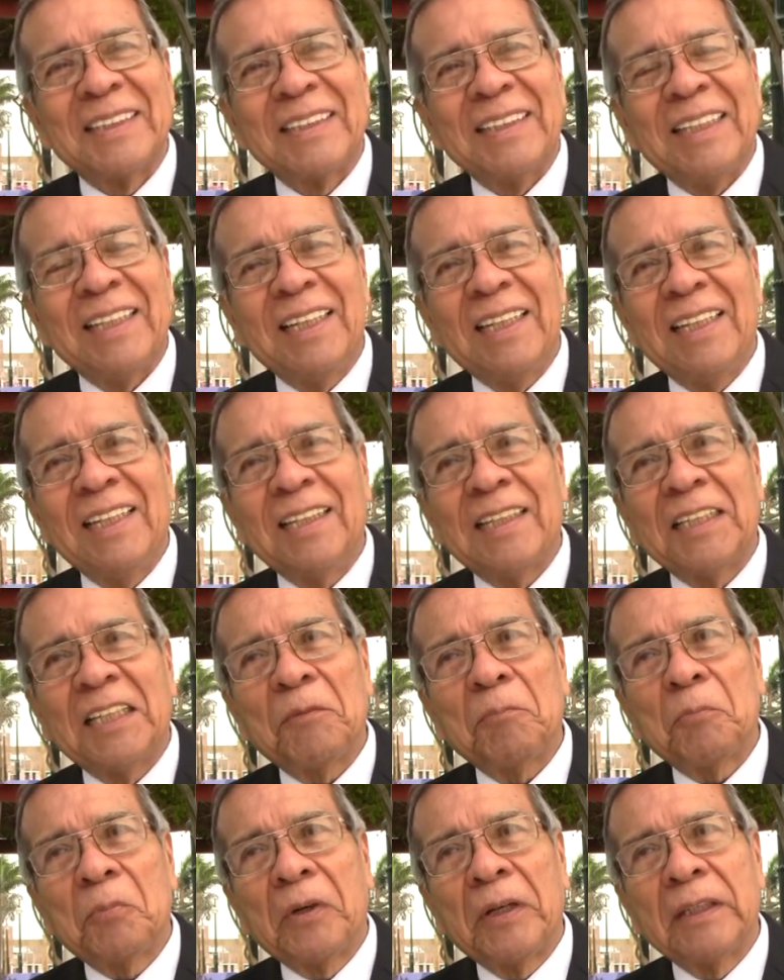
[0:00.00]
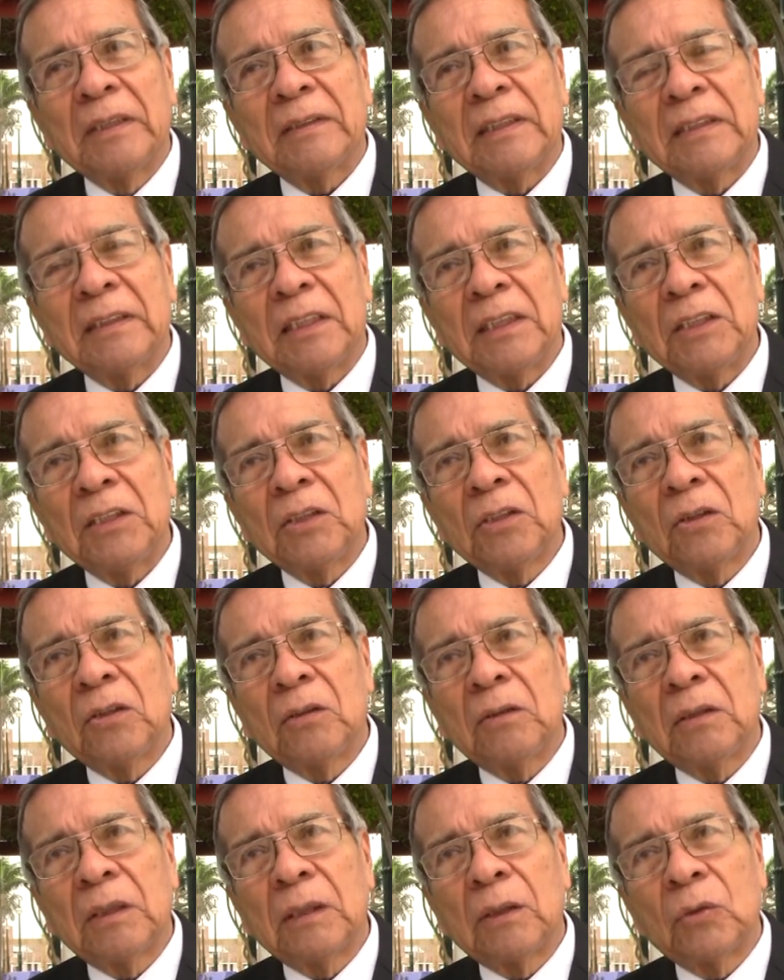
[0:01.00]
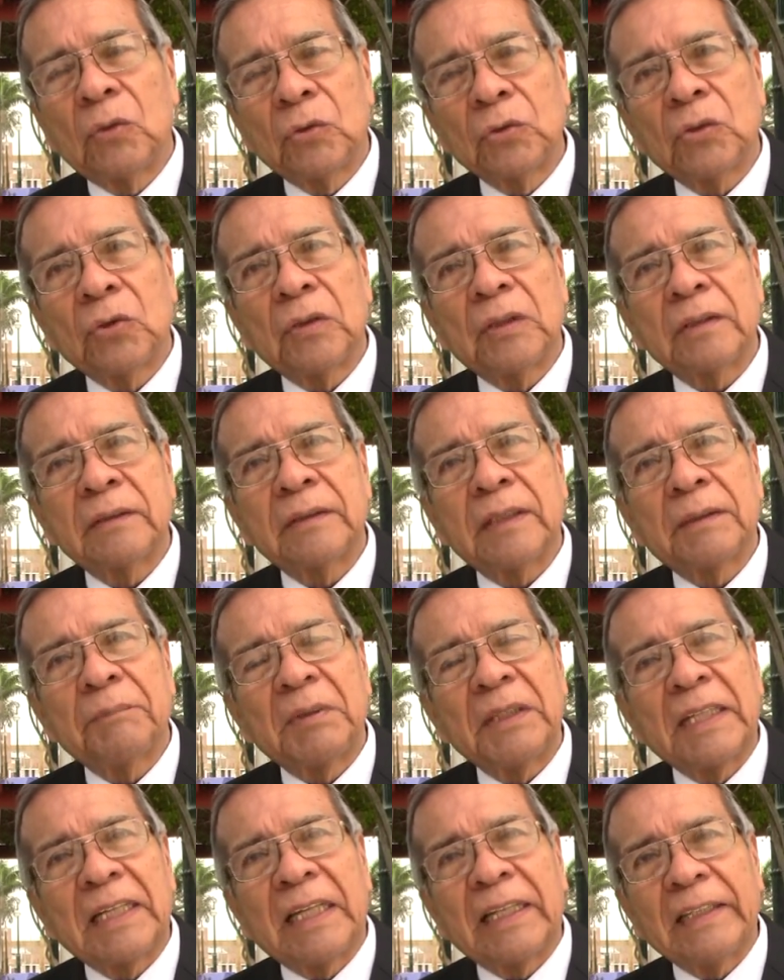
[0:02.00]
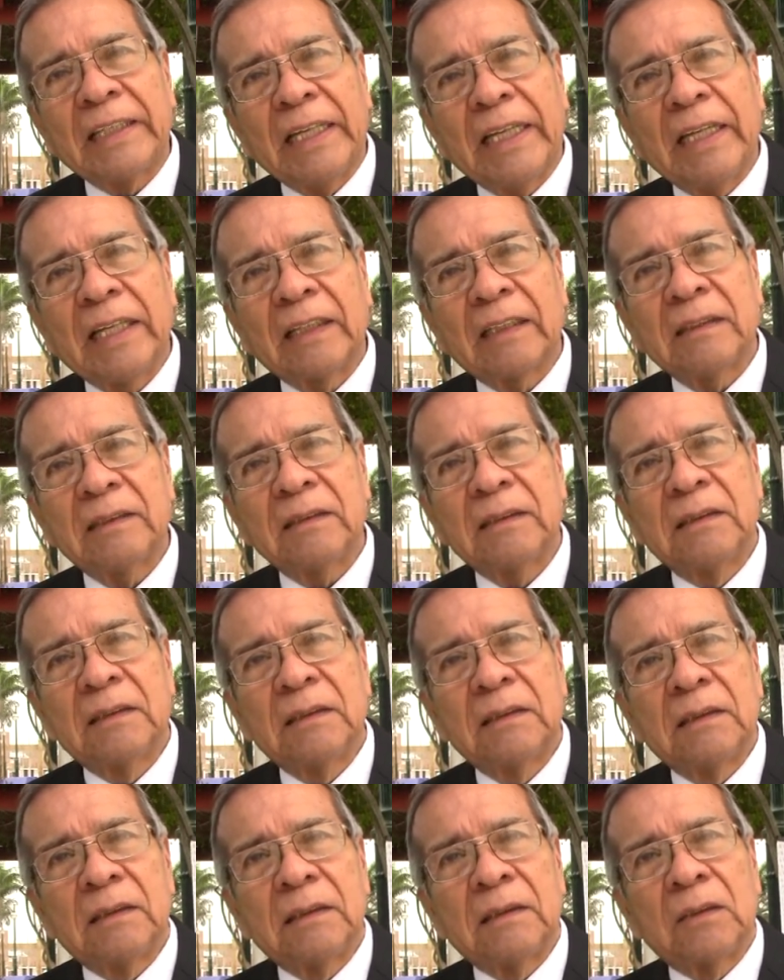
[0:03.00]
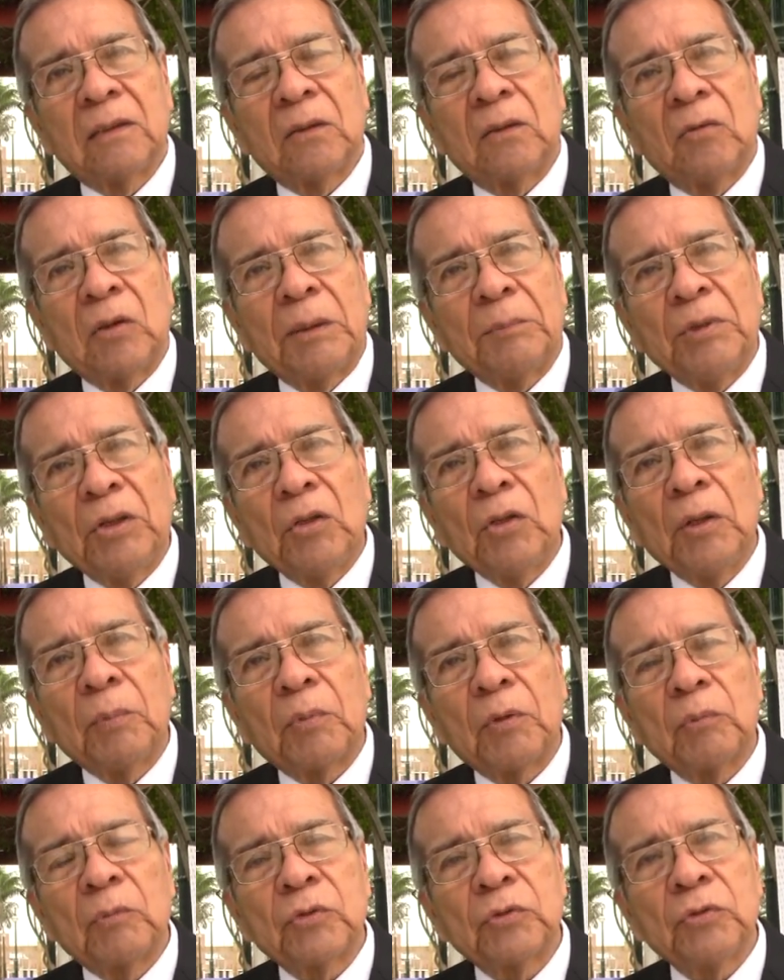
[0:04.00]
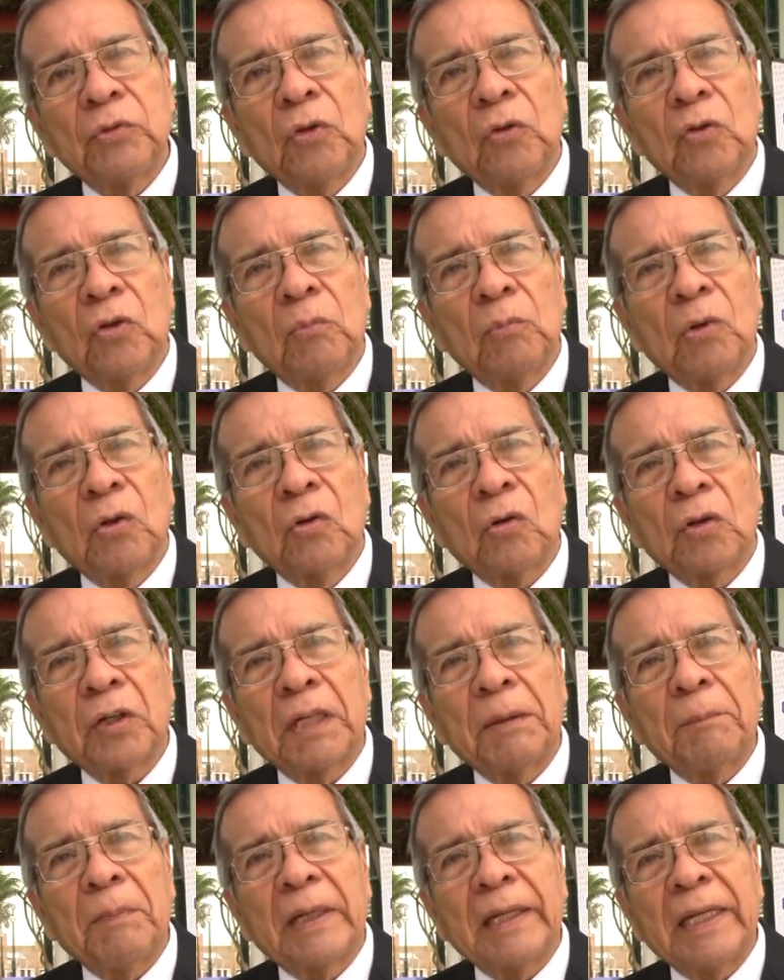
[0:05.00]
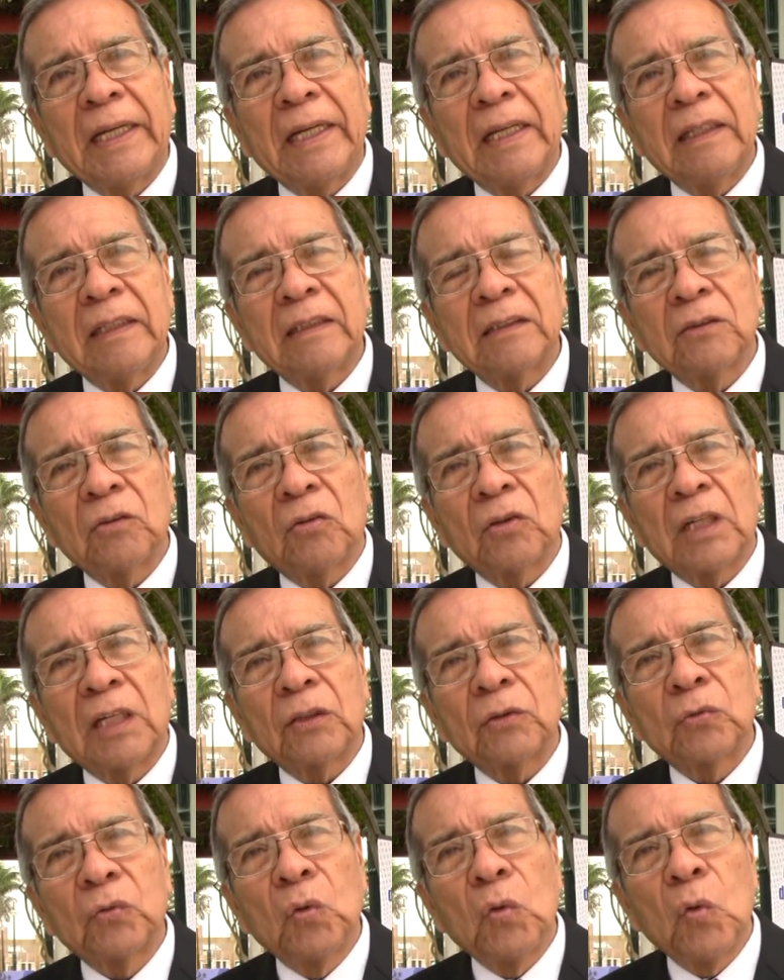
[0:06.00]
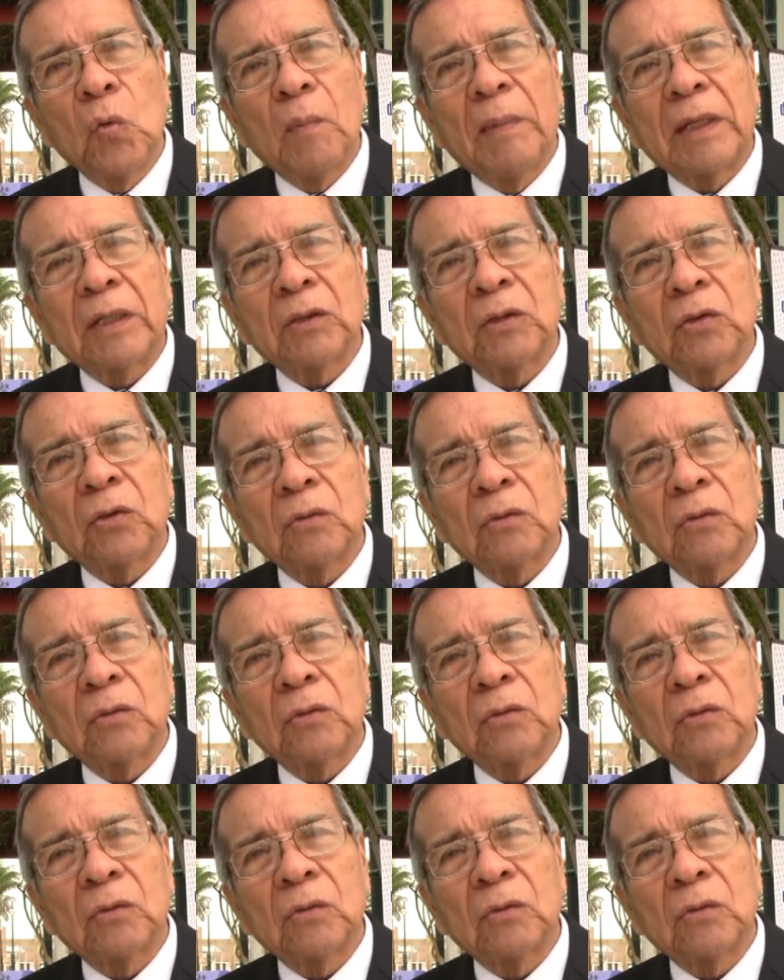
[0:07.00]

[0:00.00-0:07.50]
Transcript: y después he tenido el gusto de ser brigadier, con amigos de promoción como Jorge Paredes, Oscar Sumar,